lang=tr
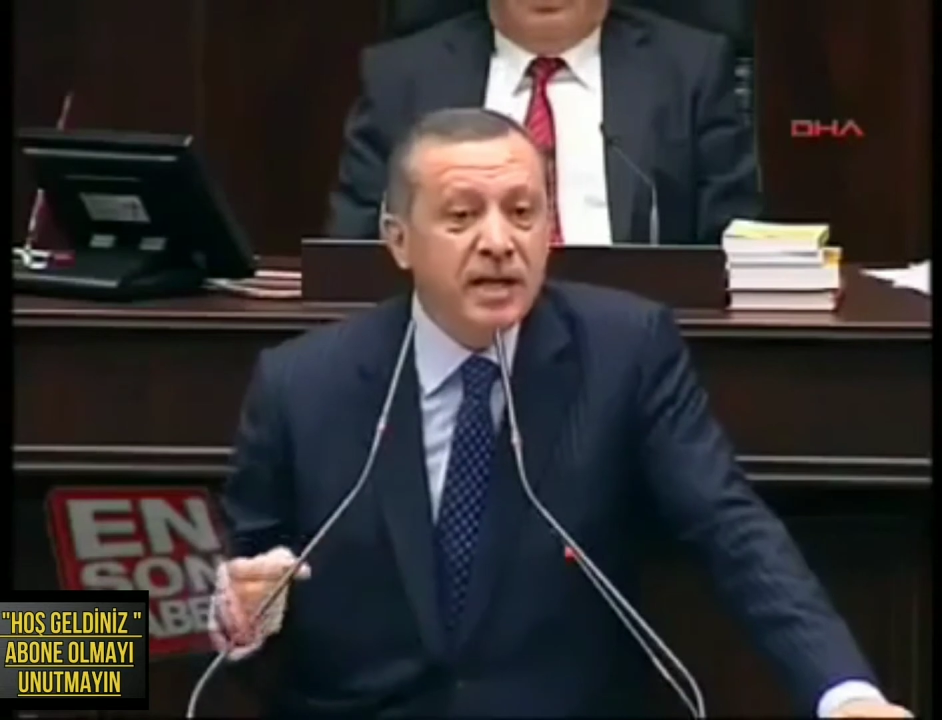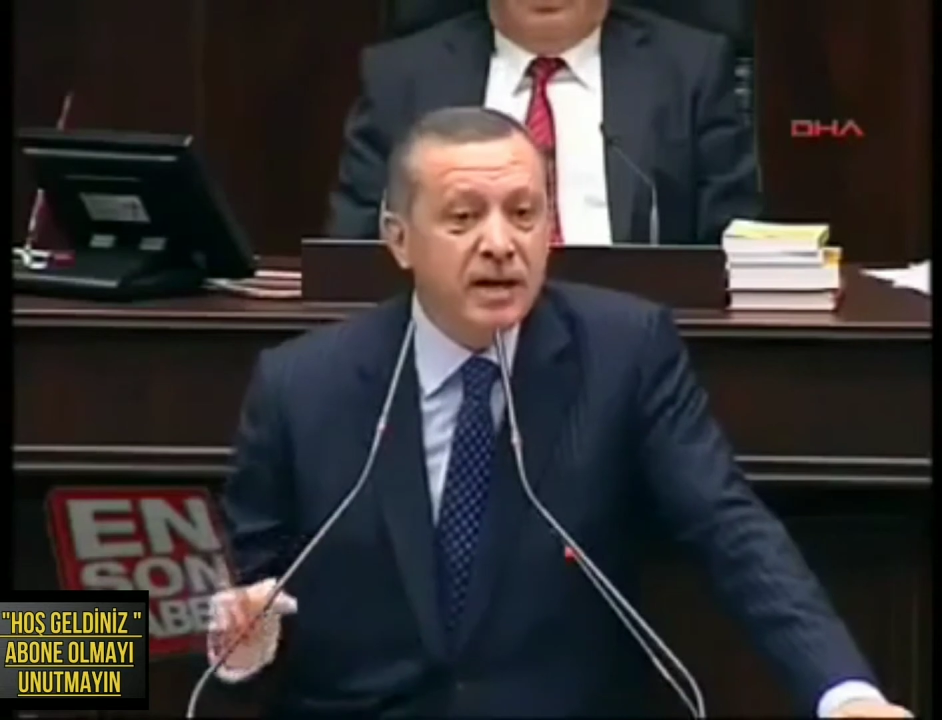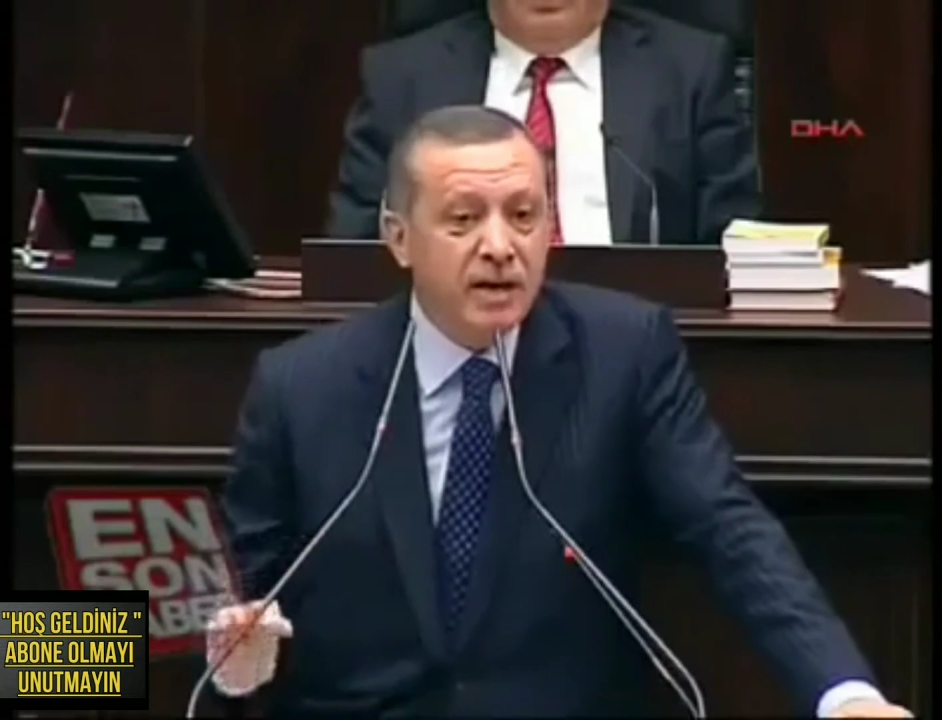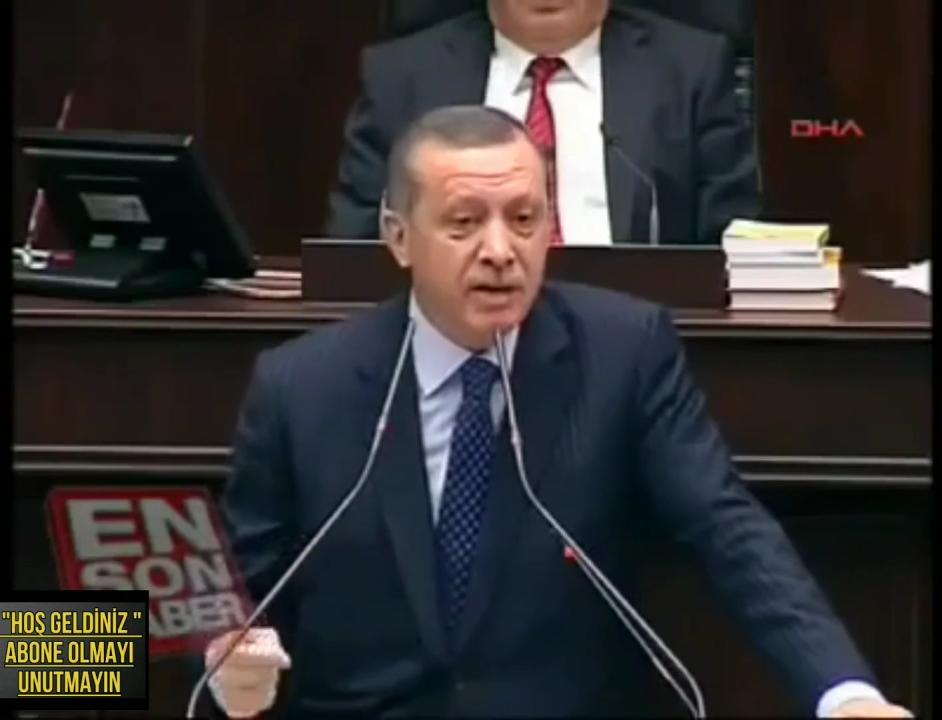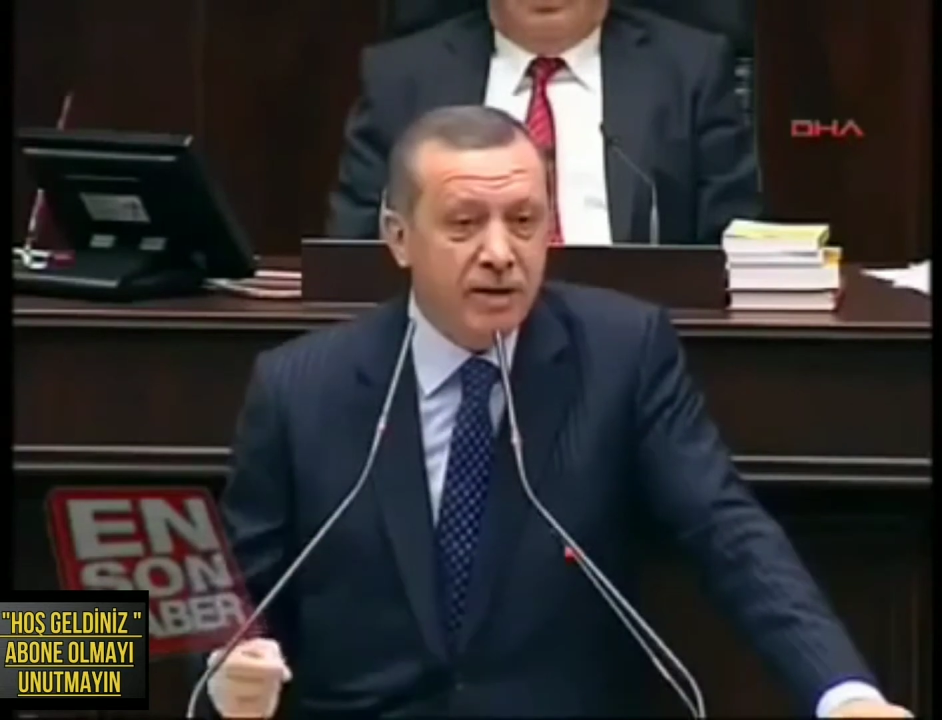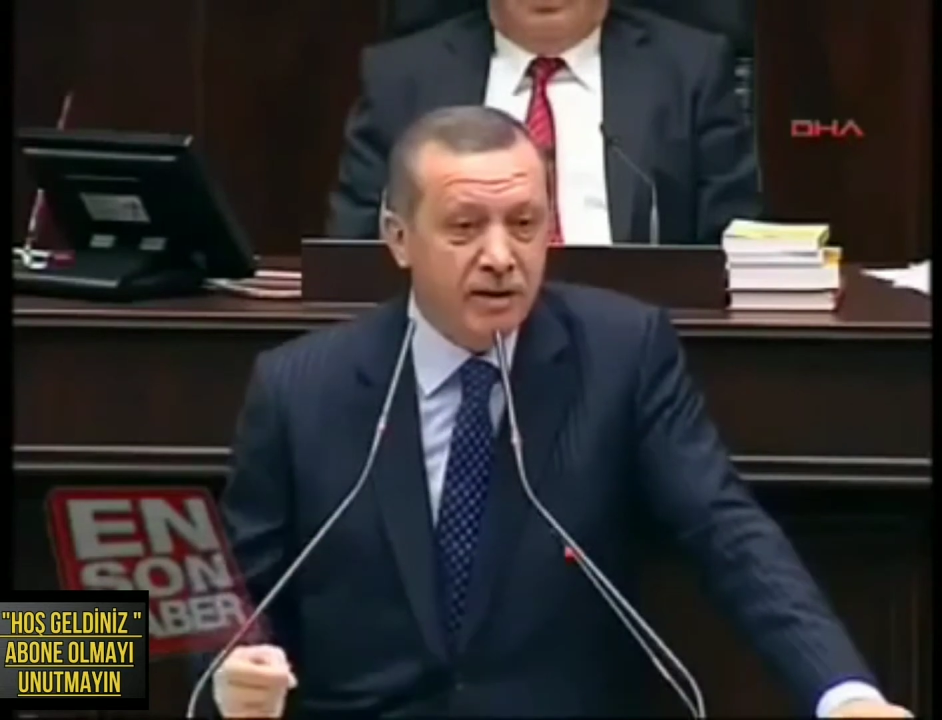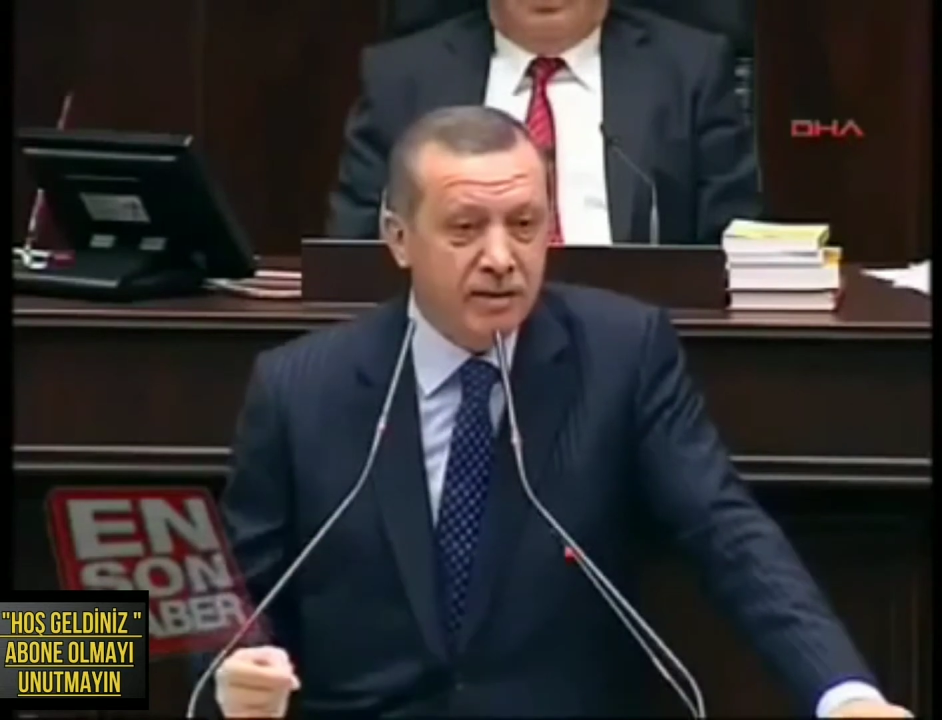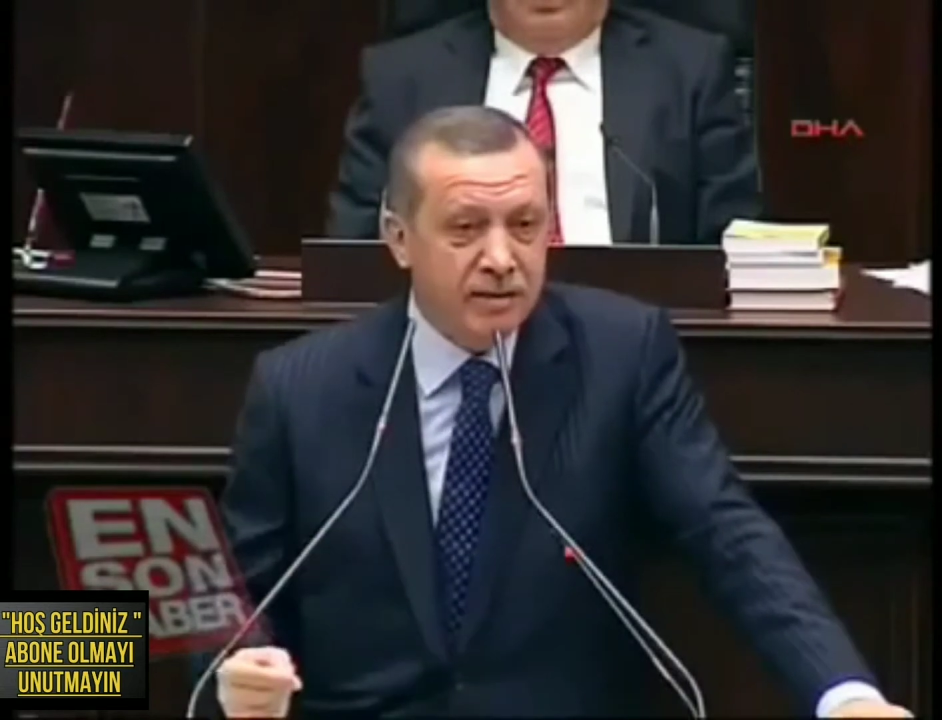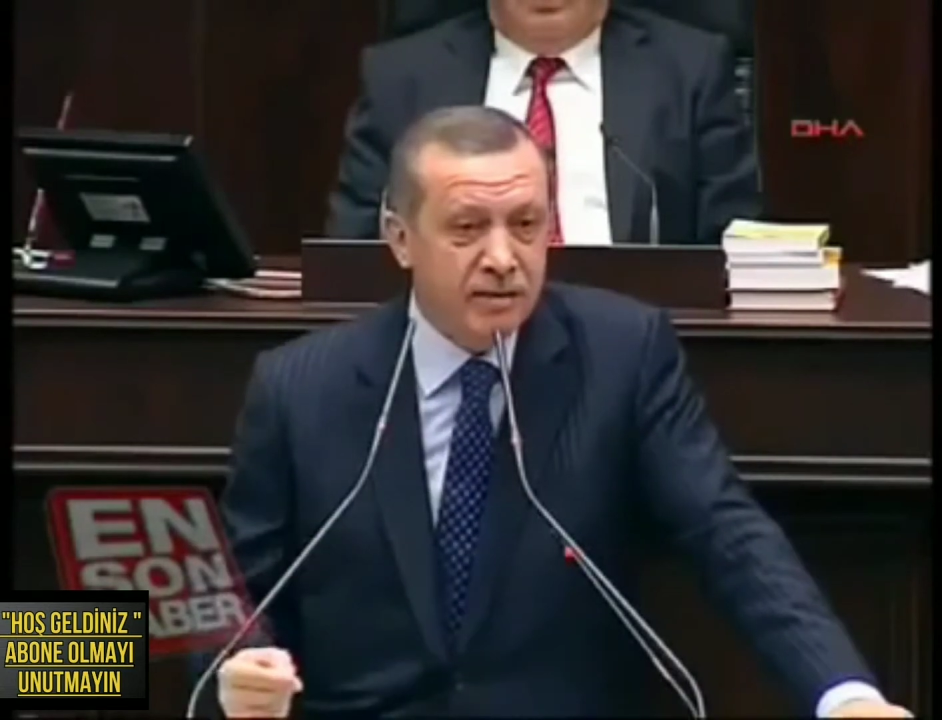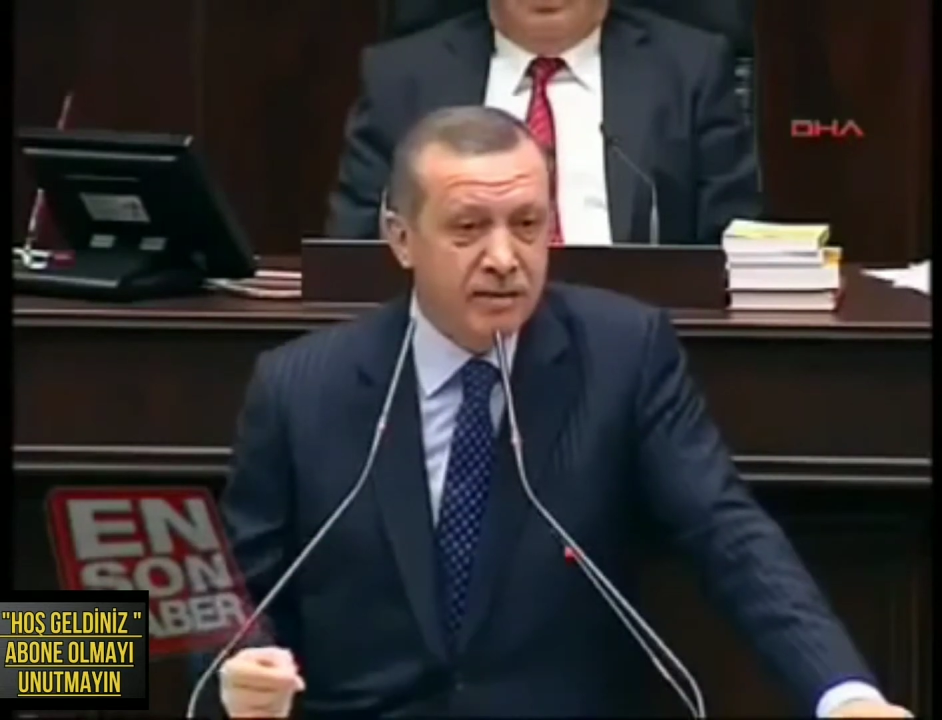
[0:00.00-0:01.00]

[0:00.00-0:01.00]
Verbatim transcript: kararı alır.